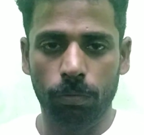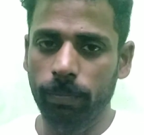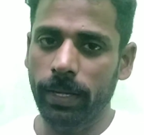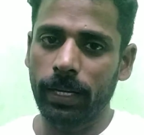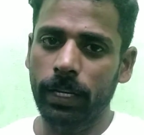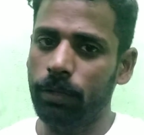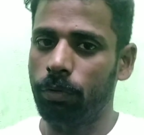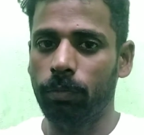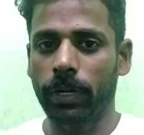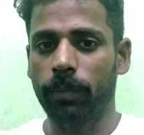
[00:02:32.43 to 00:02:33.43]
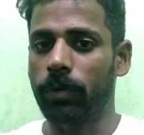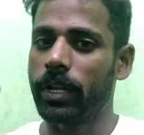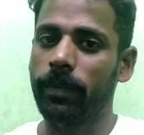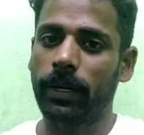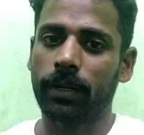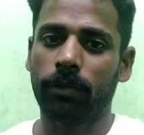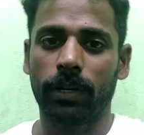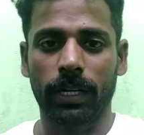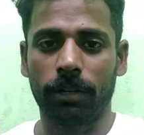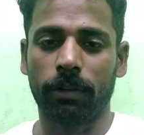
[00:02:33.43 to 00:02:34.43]
உண்மையிலேயே இது ஒரு மிக முக்கியமான
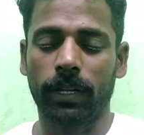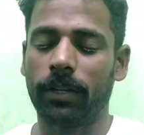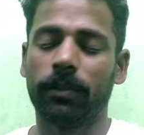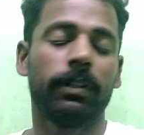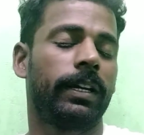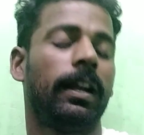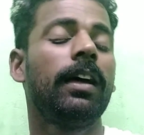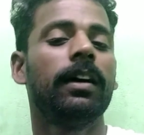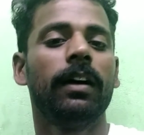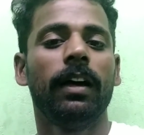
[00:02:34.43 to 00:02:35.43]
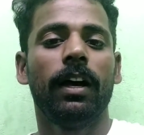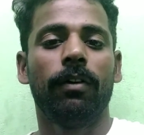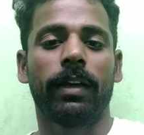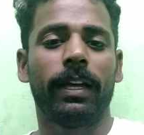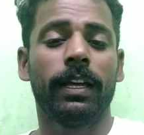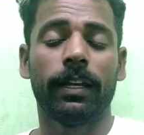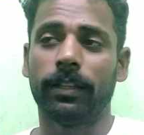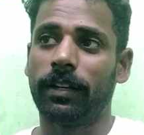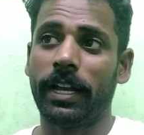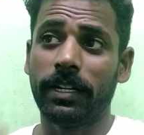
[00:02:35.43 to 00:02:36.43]
ஒரு நகர்வு தான் ஓகேங்களா ஓகே
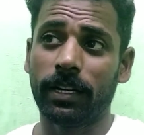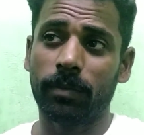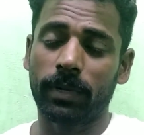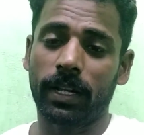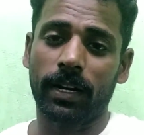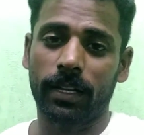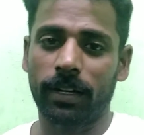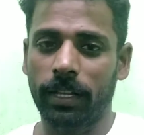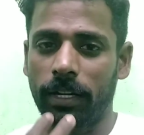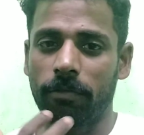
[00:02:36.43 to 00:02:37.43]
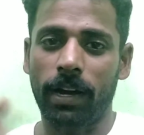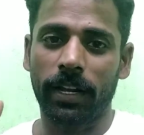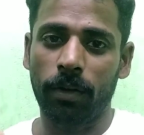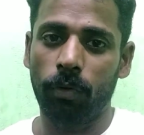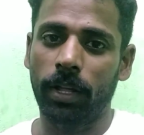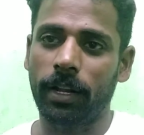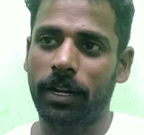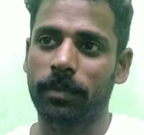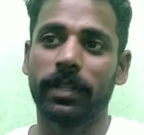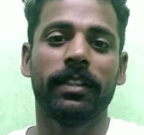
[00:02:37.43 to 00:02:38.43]
இந்த நைட்டு ரொம்ப நேரம் ஆனதுனால எனக்கு வாயெல்லாம் உலர
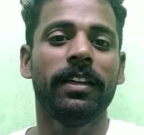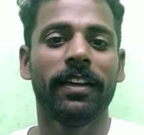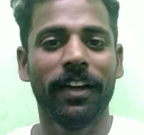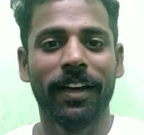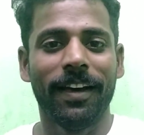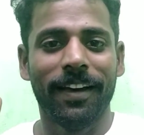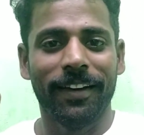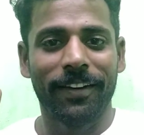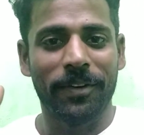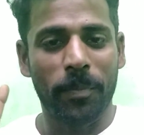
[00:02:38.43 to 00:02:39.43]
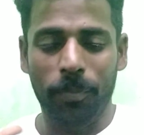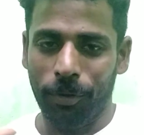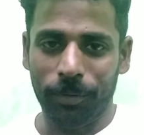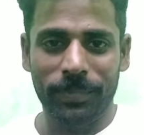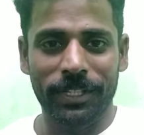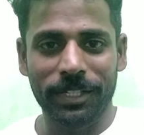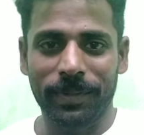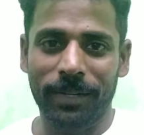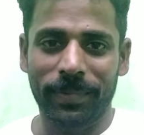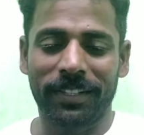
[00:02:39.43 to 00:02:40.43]
ஆரம்பிக்குது போதும்
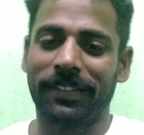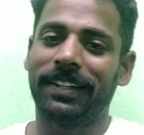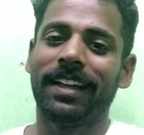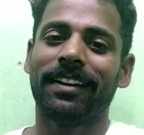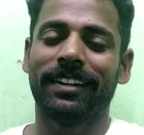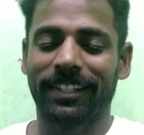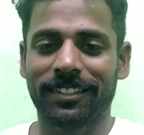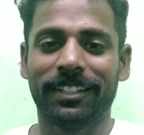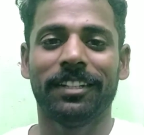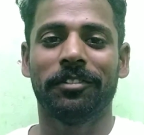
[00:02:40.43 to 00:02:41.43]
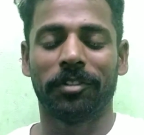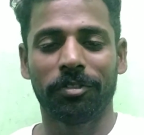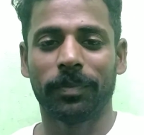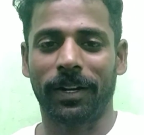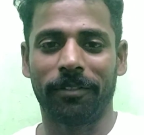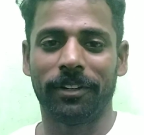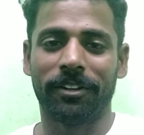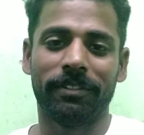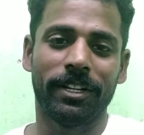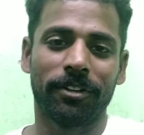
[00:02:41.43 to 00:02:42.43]
இதுக்கு மேலே பேச வேண்டாம் நெக்ஸ்ட்டு ஒரு சூப்பரான
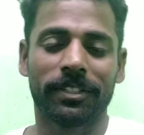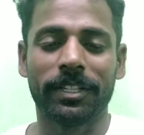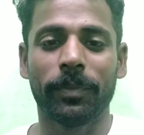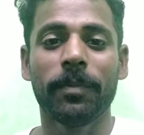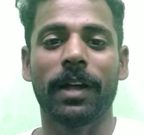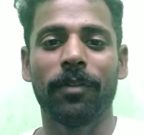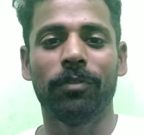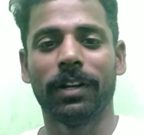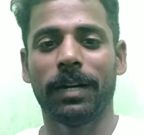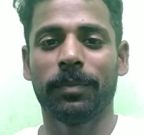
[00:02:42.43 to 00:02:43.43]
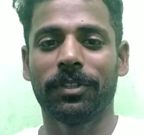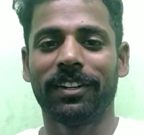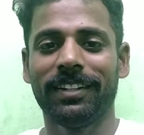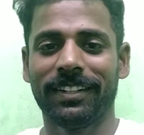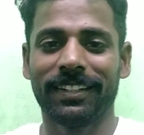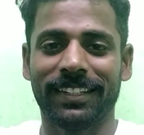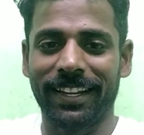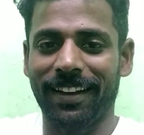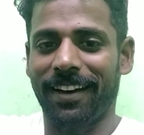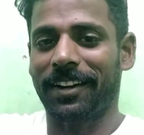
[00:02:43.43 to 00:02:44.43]
வீடியோ வீடியோவில் சந்திப்போம் நான் உங்கள் அன்பு தோழன்
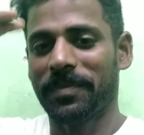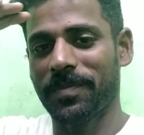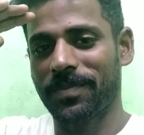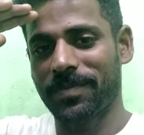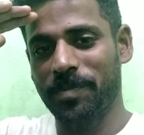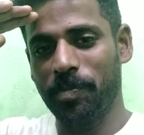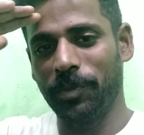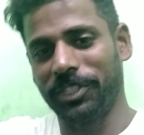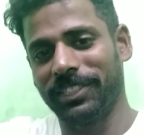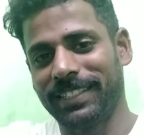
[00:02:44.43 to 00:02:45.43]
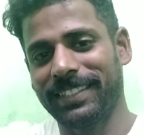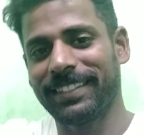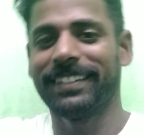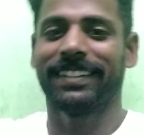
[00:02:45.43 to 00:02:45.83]
ஏ ஆரம் முத்து